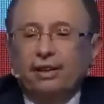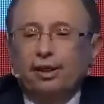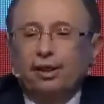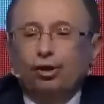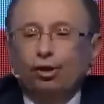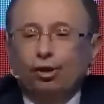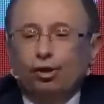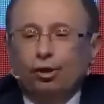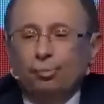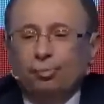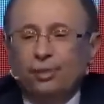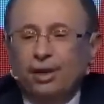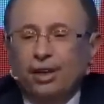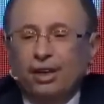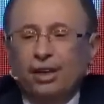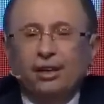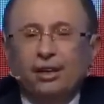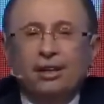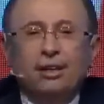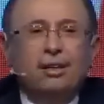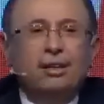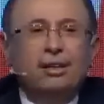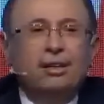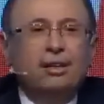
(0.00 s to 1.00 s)
diyorum
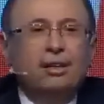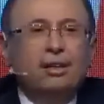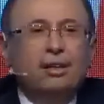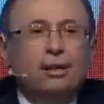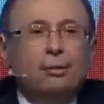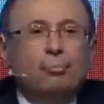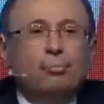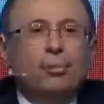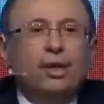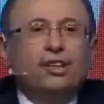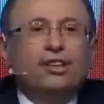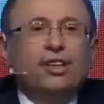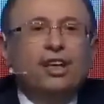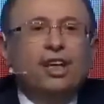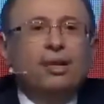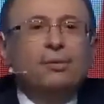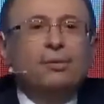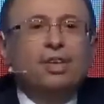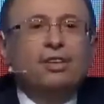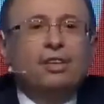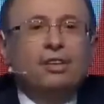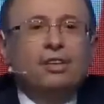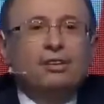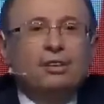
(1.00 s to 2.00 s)
ki
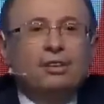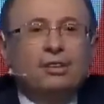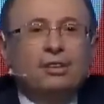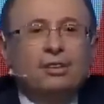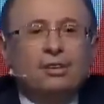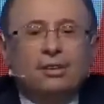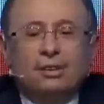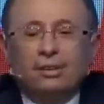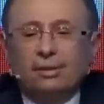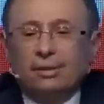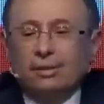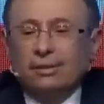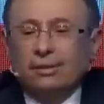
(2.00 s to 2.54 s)
başaramayacaksınız.